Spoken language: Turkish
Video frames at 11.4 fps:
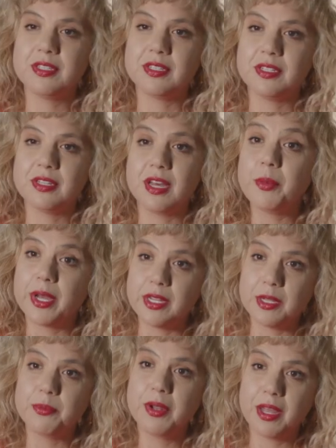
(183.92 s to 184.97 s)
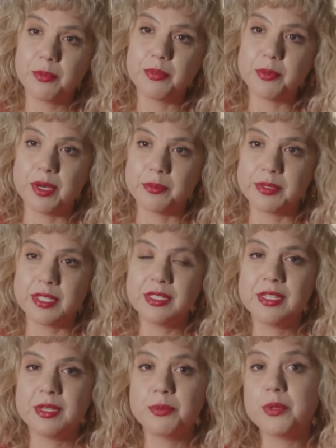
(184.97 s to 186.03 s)
E, hem annemden hem babamdan.
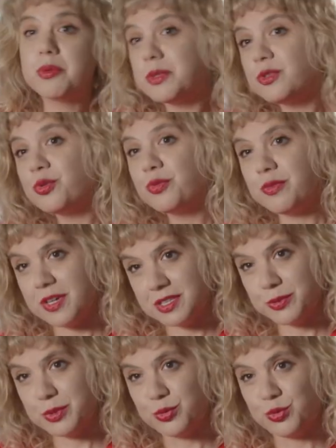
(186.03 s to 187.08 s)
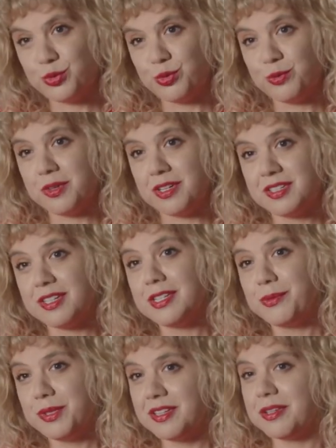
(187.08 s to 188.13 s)
Babama çok farklı bir düşkünlüğü vardı.
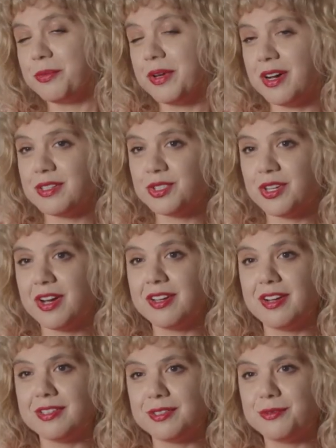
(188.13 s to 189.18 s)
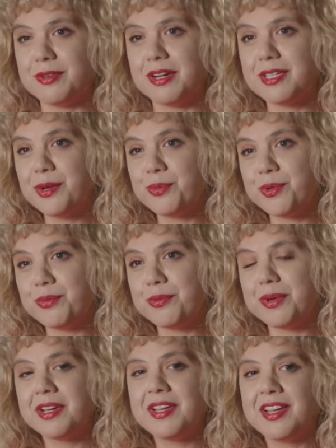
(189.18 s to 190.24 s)
Anneme de tabii karşı hayranlığım vardı ama
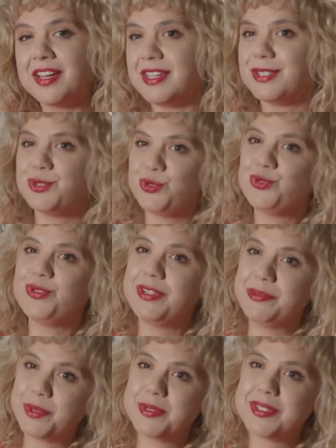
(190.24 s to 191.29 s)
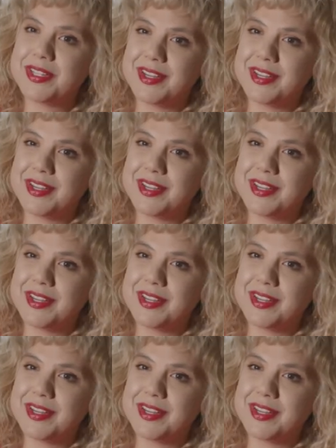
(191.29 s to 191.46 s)
babama hani kız çocuklarının babasına